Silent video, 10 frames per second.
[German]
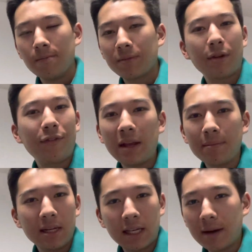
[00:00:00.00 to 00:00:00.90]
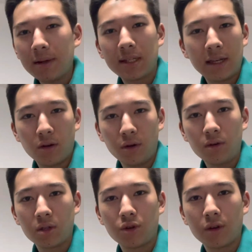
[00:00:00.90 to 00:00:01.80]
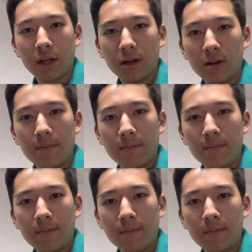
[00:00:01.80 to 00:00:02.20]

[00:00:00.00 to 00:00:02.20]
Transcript: dann fängt man nicht an mit 10 Euro zu traden